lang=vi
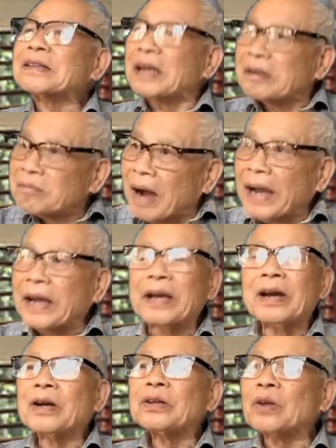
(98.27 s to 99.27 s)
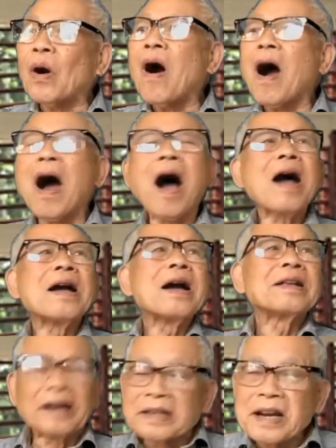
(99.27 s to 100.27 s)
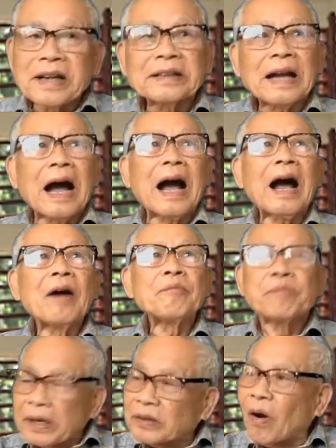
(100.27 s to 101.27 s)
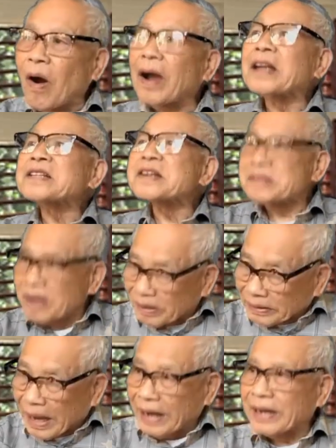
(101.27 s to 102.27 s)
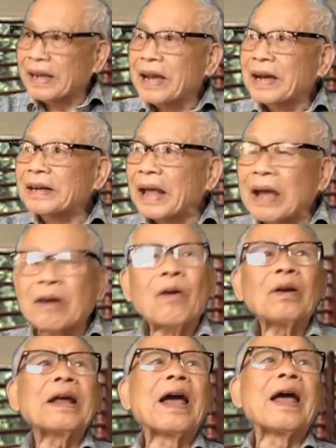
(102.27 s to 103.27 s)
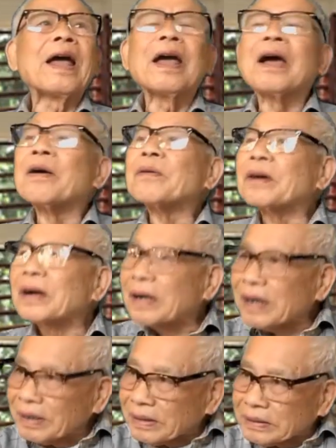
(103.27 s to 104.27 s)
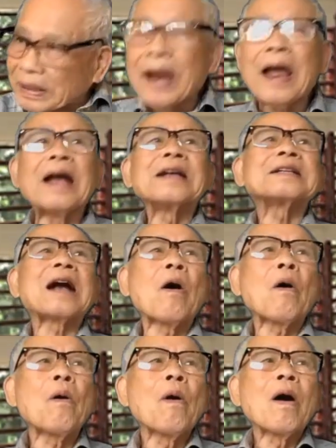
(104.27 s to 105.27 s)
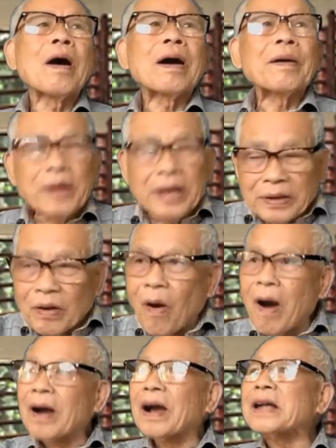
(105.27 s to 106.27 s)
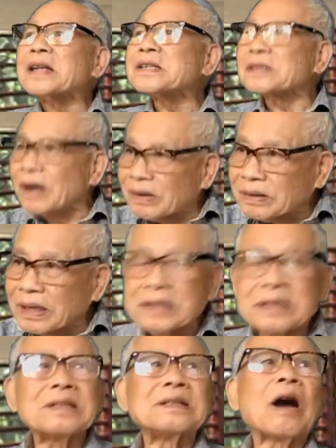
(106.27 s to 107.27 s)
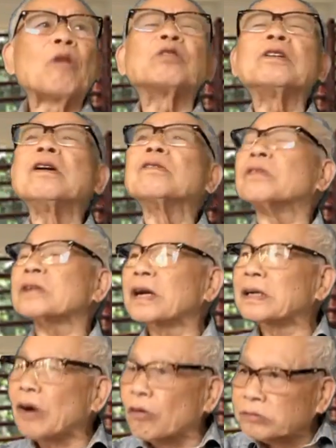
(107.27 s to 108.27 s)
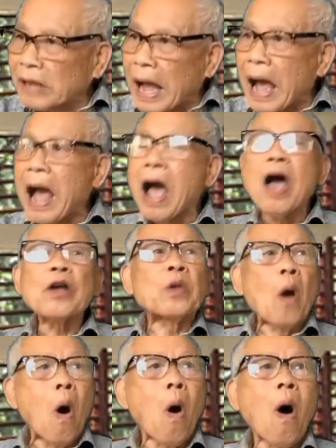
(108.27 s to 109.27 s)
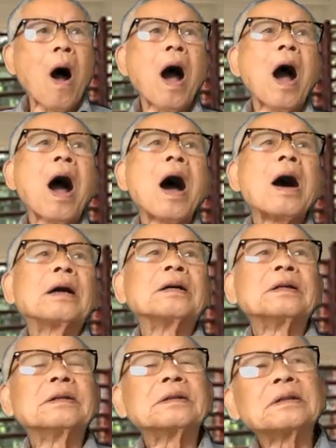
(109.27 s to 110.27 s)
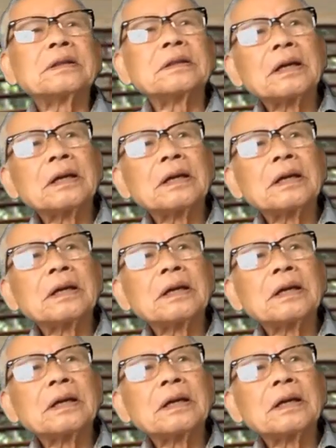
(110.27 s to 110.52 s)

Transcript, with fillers: trình bày cho nhân dân ta biết rõ cái sự thật này, để có thể thế hệ sau biết rõ cái sự thật lịch sử đau thương của dân tộc ta do uh,